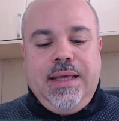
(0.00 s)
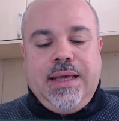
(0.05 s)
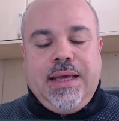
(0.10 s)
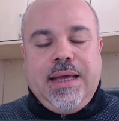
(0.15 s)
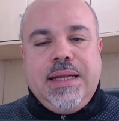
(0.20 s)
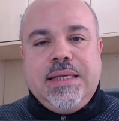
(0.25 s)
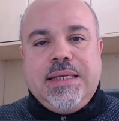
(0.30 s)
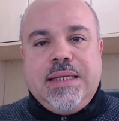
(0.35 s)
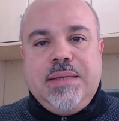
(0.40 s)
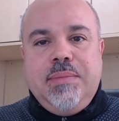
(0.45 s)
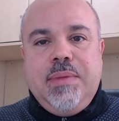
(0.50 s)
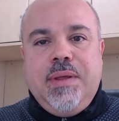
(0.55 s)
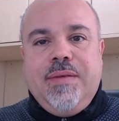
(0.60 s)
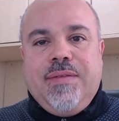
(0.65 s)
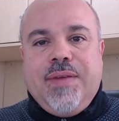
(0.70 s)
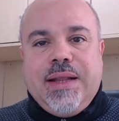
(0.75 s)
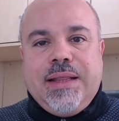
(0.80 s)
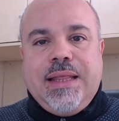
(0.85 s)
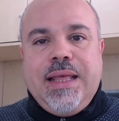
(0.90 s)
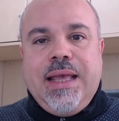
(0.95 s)

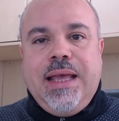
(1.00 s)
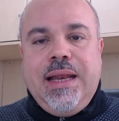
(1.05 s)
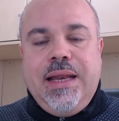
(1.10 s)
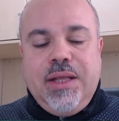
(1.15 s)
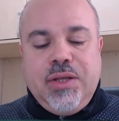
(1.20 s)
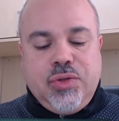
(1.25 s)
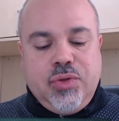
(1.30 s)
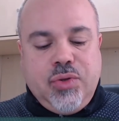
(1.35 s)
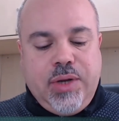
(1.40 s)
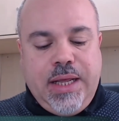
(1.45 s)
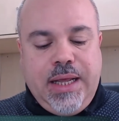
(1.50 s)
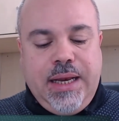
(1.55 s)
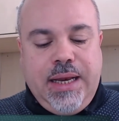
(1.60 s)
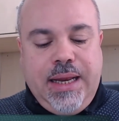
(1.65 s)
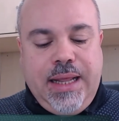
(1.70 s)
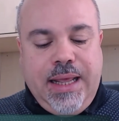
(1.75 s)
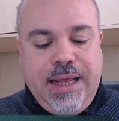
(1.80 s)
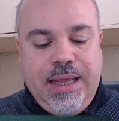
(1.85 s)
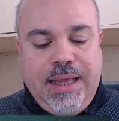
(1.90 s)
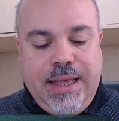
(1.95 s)
Carissimi fratelli e
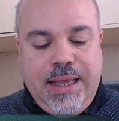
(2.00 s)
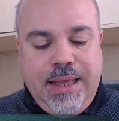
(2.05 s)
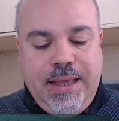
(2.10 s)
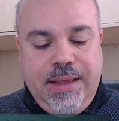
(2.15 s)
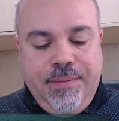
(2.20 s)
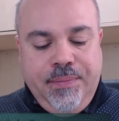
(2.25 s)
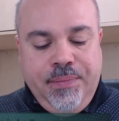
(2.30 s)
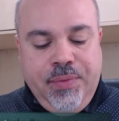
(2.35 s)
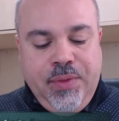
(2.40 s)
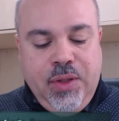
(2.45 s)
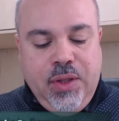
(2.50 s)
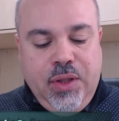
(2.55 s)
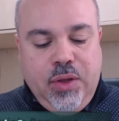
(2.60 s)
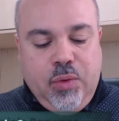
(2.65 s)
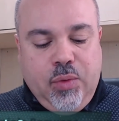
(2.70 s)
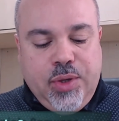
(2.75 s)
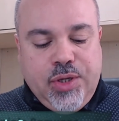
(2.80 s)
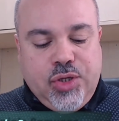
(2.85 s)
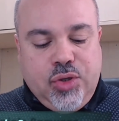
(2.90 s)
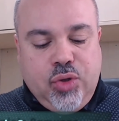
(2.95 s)
sorelle, anche
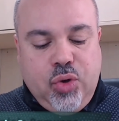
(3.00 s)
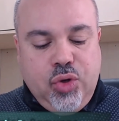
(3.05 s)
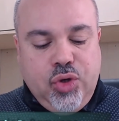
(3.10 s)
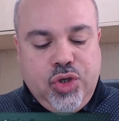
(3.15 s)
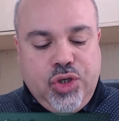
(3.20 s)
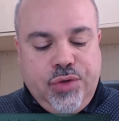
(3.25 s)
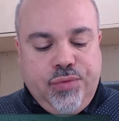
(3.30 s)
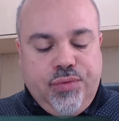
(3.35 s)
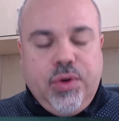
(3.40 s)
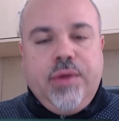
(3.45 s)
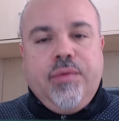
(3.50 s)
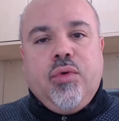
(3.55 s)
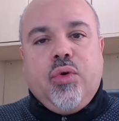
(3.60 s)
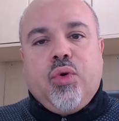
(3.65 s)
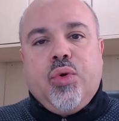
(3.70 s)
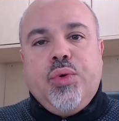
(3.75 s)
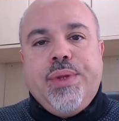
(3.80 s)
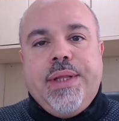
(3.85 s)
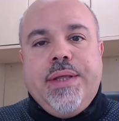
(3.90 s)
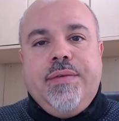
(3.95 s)
quest'oggi volevo
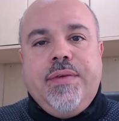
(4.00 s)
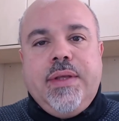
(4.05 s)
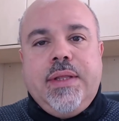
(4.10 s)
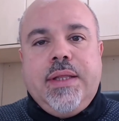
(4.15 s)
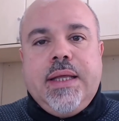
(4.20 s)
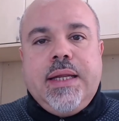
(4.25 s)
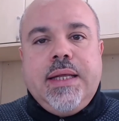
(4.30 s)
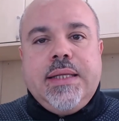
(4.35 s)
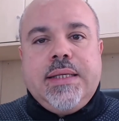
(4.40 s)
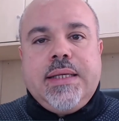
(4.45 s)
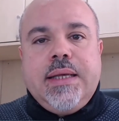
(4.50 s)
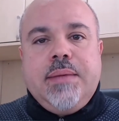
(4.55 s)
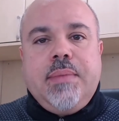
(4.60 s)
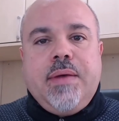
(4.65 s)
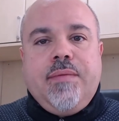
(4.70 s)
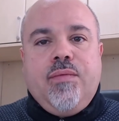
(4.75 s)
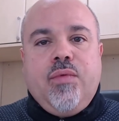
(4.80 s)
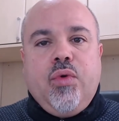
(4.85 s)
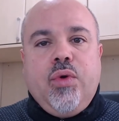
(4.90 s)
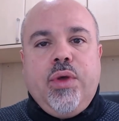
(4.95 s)
condividere
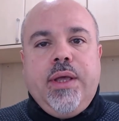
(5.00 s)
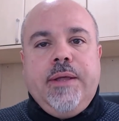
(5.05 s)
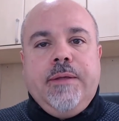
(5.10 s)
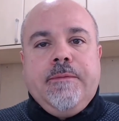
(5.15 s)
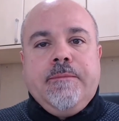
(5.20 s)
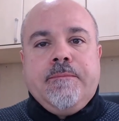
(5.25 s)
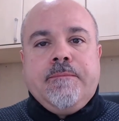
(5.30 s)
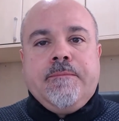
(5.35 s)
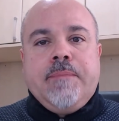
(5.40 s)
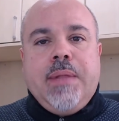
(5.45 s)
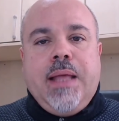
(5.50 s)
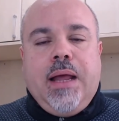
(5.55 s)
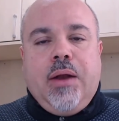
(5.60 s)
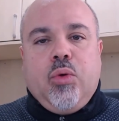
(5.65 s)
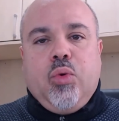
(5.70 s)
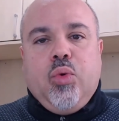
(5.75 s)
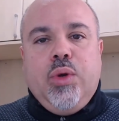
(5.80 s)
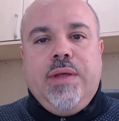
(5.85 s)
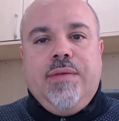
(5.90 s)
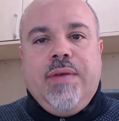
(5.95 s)
insieme a voi
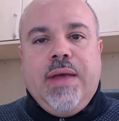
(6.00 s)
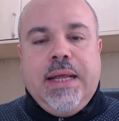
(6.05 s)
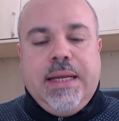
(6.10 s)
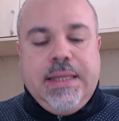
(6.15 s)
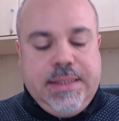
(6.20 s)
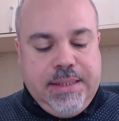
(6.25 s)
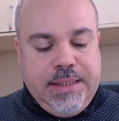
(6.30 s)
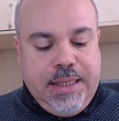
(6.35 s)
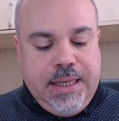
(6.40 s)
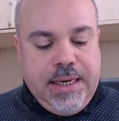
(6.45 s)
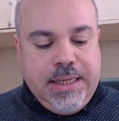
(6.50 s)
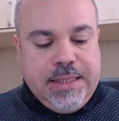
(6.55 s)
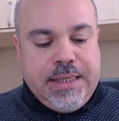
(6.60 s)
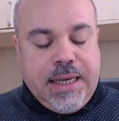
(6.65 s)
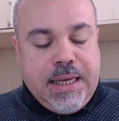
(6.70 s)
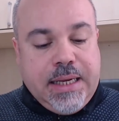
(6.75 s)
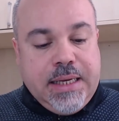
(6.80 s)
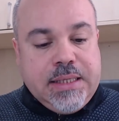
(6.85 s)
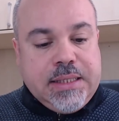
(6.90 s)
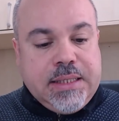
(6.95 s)
alcuni versi delle
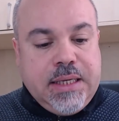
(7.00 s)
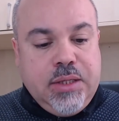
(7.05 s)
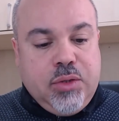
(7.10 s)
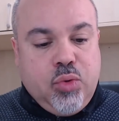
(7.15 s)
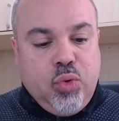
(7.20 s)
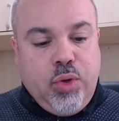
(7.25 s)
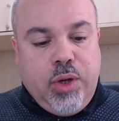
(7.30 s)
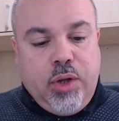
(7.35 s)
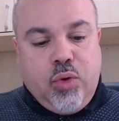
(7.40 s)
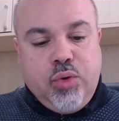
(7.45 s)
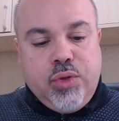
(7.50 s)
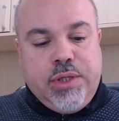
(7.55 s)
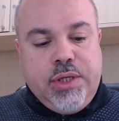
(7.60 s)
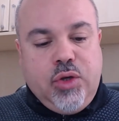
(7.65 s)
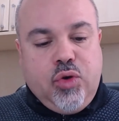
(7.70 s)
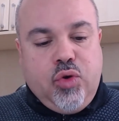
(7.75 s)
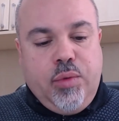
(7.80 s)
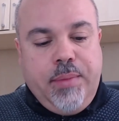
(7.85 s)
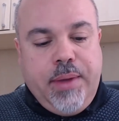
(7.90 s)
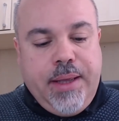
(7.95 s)
Sacre Scritture,
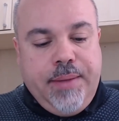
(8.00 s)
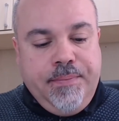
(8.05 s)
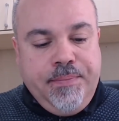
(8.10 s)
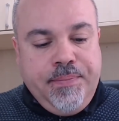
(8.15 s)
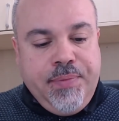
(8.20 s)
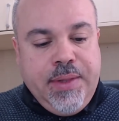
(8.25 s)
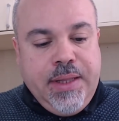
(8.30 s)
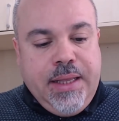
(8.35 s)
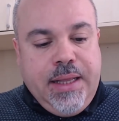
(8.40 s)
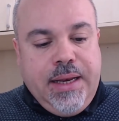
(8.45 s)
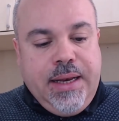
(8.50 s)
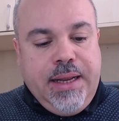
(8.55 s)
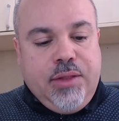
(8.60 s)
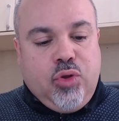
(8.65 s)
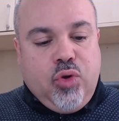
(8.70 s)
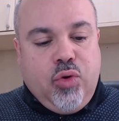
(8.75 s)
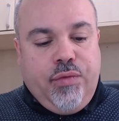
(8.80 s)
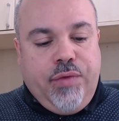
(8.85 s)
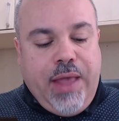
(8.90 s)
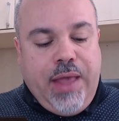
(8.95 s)
così come le
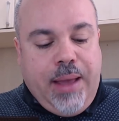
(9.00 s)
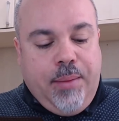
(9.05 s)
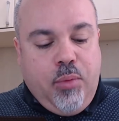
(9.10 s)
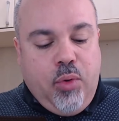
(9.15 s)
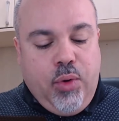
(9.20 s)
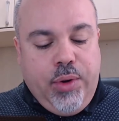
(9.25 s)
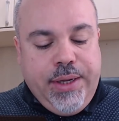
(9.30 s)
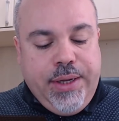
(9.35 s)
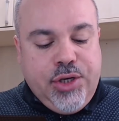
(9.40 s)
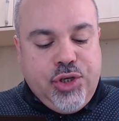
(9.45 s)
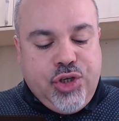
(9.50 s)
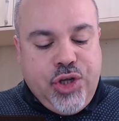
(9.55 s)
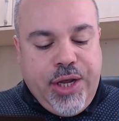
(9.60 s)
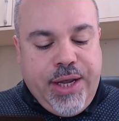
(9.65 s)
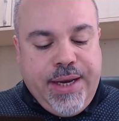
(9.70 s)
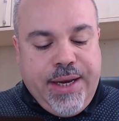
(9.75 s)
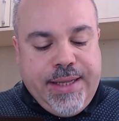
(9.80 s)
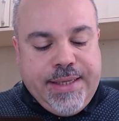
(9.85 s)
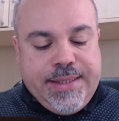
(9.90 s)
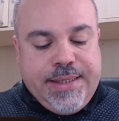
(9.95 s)
troviamo in
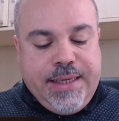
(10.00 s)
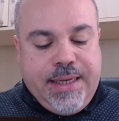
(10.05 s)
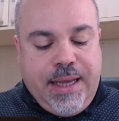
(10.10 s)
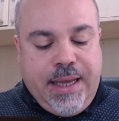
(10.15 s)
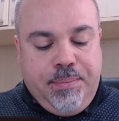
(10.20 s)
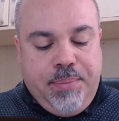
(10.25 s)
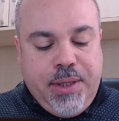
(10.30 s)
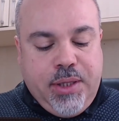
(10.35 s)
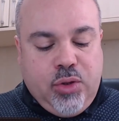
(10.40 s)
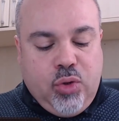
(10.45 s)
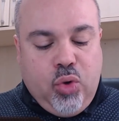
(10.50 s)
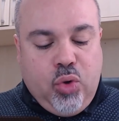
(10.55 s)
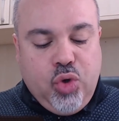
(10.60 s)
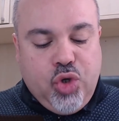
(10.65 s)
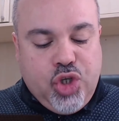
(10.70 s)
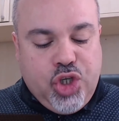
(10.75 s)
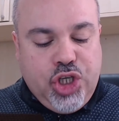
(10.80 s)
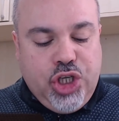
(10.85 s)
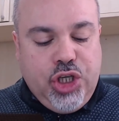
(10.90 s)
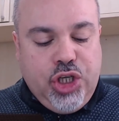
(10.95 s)
Genesi
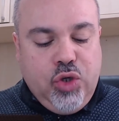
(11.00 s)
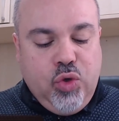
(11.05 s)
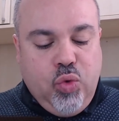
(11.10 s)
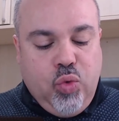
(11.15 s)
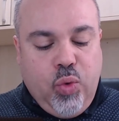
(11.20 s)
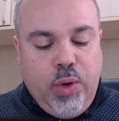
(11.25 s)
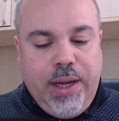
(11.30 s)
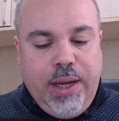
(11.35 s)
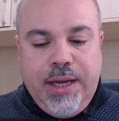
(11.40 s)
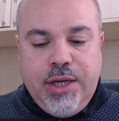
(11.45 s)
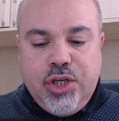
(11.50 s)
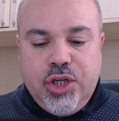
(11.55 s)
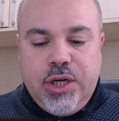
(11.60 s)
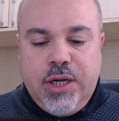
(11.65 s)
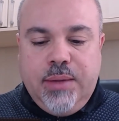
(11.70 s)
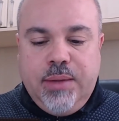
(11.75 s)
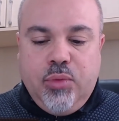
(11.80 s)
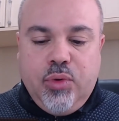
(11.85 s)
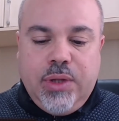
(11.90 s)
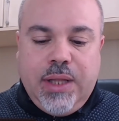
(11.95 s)
capitolo 5,
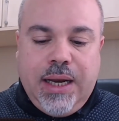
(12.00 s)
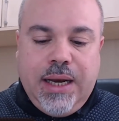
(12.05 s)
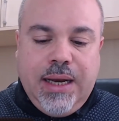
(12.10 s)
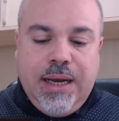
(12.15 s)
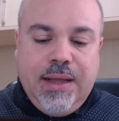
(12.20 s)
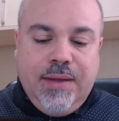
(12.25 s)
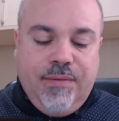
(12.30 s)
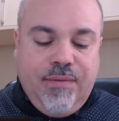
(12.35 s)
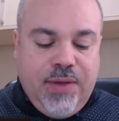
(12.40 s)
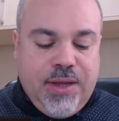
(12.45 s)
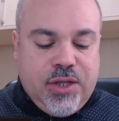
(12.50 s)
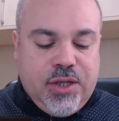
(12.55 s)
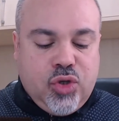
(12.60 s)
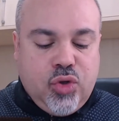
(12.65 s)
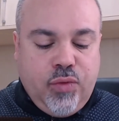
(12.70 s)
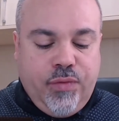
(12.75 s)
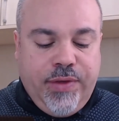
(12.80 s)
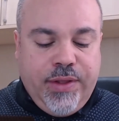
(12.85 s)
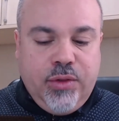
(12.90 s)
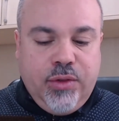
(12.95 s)
leggeremo dal
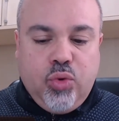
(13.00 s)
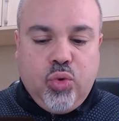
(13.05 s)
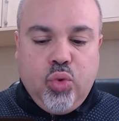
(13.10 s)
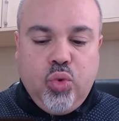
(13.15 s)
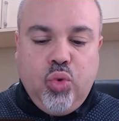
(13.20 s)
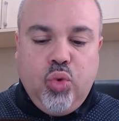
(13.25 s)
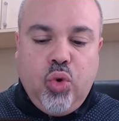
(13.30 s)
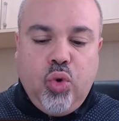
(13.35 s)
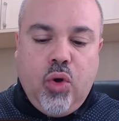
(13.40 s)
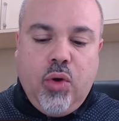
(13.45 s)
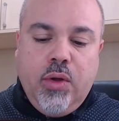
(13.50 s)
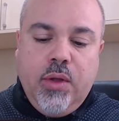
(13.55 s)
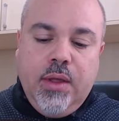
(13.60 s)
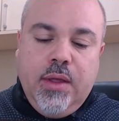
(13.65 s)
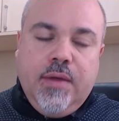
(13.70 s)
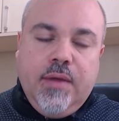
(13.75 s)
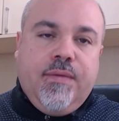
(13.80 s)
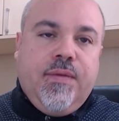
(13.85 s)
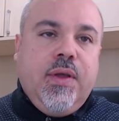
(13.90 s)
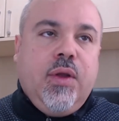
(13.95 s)
verso 21
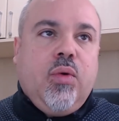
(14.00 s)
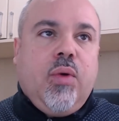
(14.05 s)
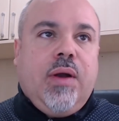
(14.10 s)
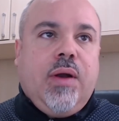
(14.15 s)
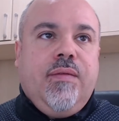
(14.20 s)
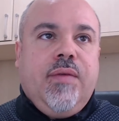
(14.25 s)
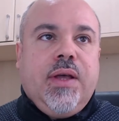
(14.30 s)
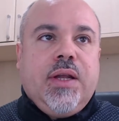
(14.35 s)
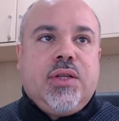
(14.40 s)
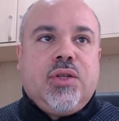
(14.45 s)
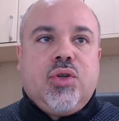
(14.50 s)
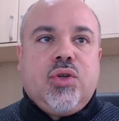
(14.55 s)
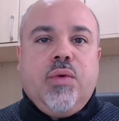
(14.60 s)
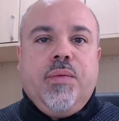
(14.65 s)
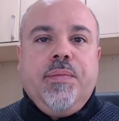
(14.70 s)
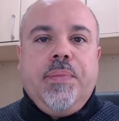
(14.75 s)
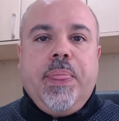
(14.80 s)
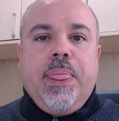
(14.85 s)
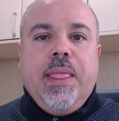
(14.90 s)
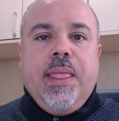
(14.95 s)
fino al
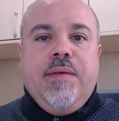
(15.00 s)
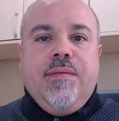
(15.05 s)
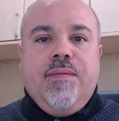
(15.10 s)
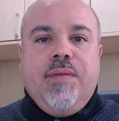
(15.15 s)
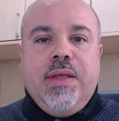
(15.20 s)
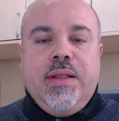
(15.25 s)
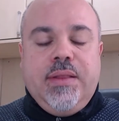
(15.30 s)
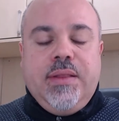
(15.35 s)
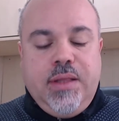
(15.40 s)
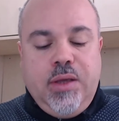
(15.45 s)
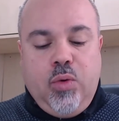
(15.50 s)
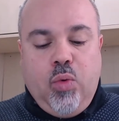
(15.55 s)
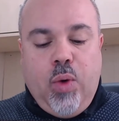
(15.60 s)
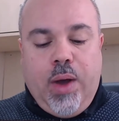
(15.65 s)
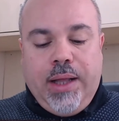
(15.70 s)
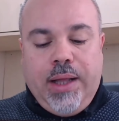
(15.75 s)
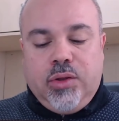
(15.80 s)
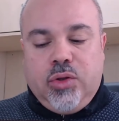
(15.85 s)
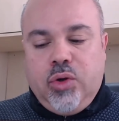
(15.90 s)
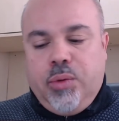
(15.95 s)
verso
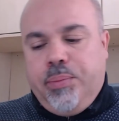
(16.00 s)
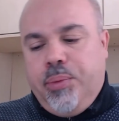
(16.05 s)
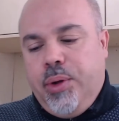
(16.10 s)
24.